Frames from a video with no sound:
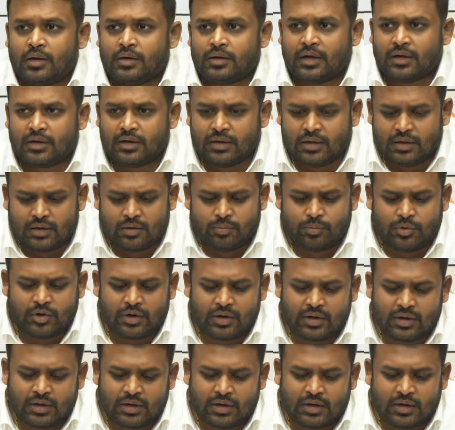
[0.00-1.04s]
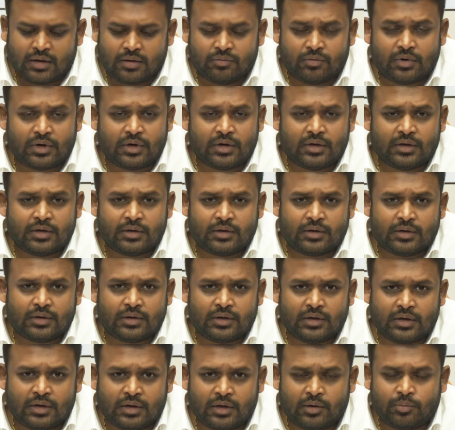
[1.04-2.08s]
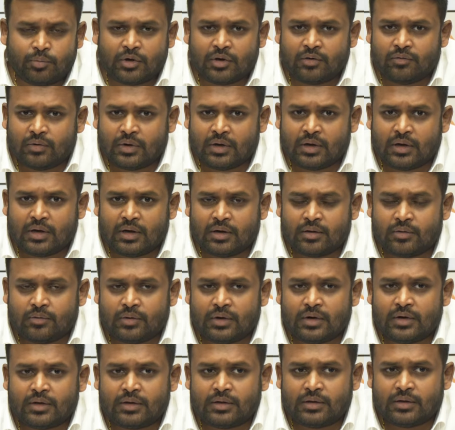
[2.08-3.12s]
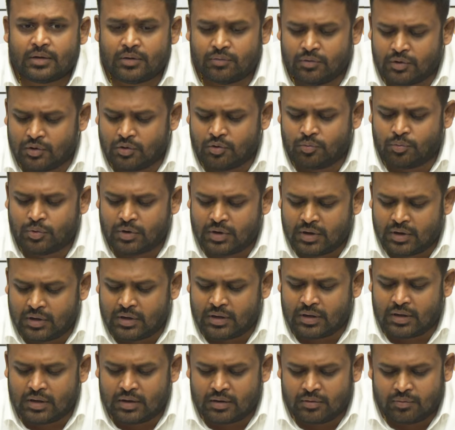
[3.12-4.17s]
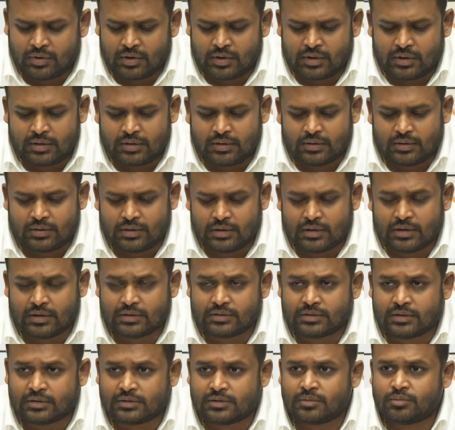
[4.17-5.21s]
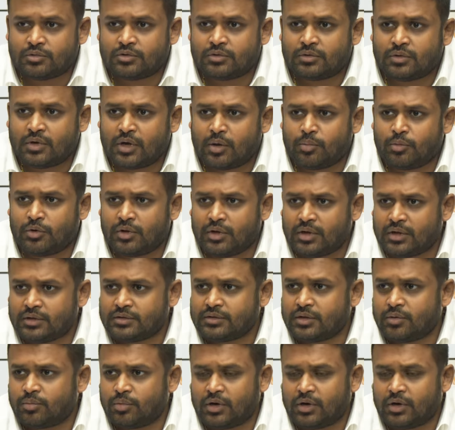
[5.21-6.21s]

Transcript: టెక్నికల్ పరంగా కానివ్వండి లీగల్ పరంగా కానివ్వండి రెవెన్యూ పరంగా కానివ్వండి రిలేషన్షిప్స్ కమ్యూనికేషన్